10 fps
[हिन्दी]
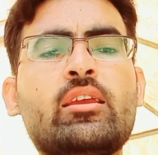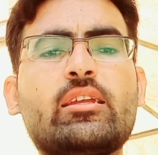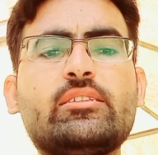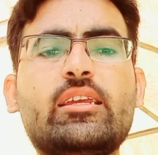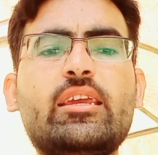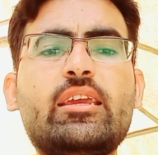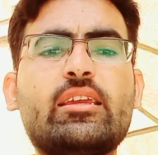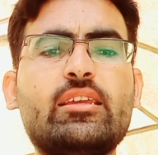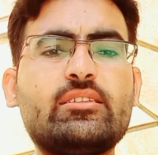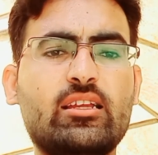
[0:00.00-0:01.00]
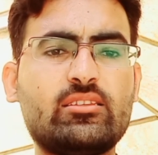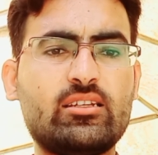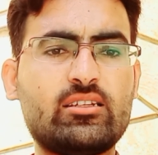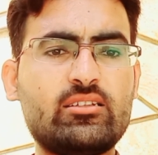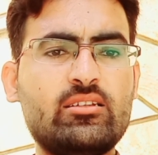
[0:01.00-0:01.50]
कि ये किस हद
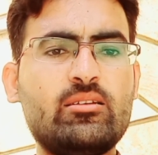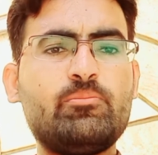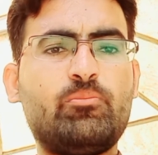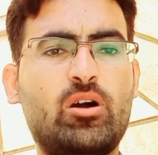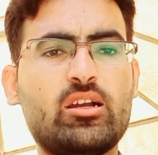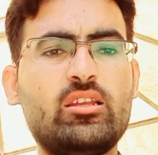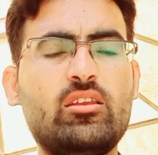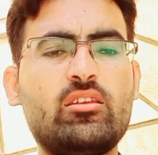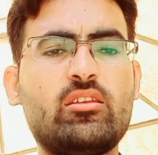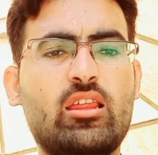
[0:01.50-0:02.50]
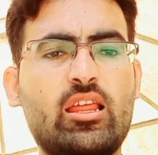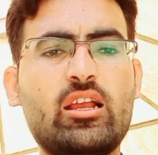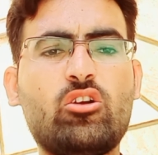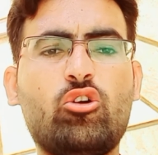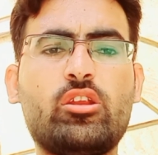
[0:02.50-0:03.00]
तक पागल
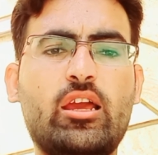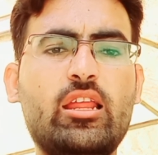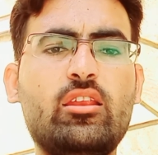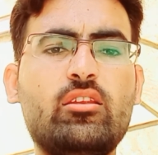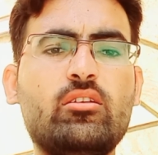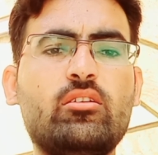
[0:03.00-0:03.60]
नालायक और नाहल